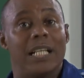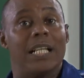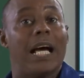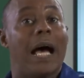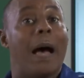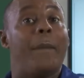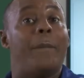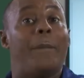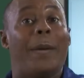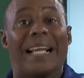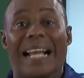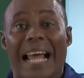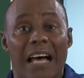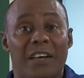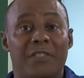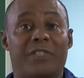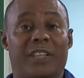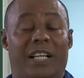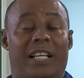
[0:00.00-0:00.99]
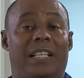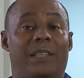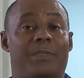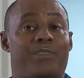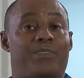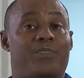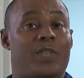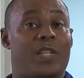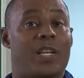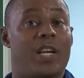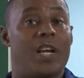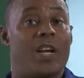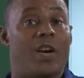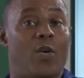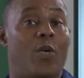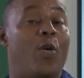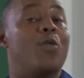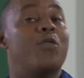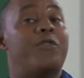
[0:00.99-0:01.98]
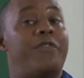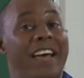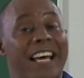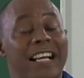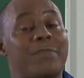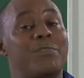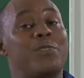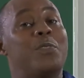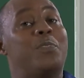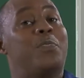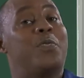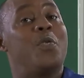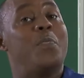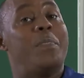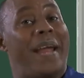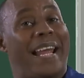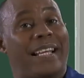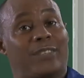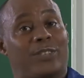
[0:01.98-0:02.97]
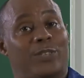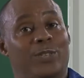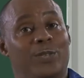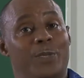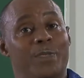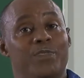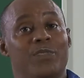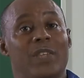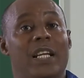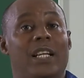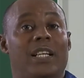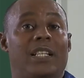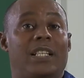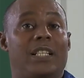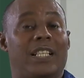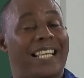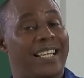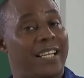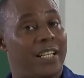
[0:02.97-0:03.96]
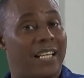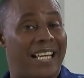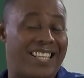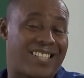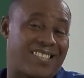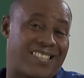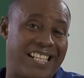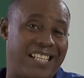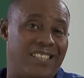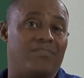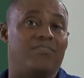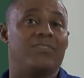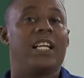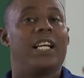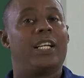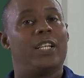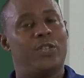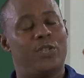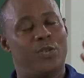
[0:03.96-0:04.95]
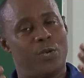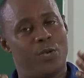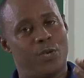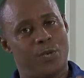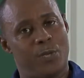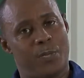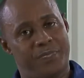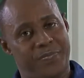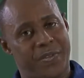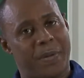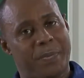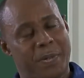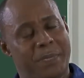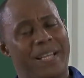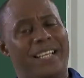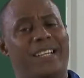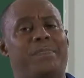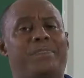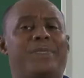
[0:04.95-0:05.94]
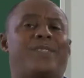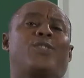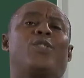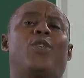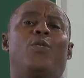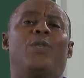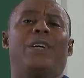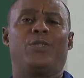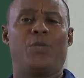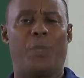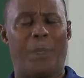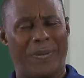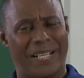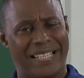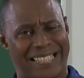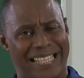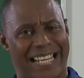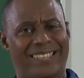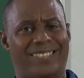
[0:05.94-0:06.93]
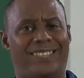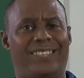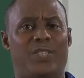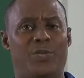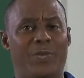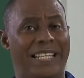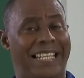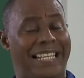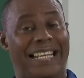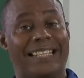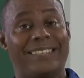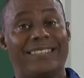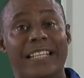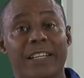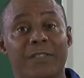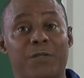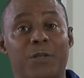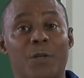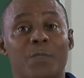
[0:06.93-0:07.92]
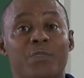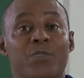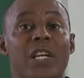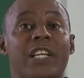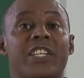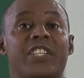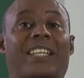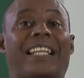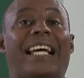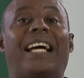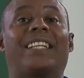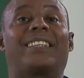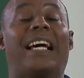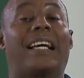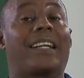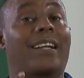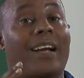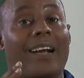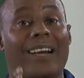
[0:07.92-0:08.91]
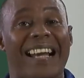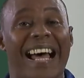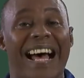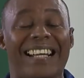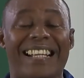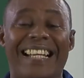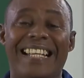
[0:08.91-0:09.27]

A palavra, ou verbo prometo, é, assim, no, na primeira pessoa do presente e do indicativo, está a dar clara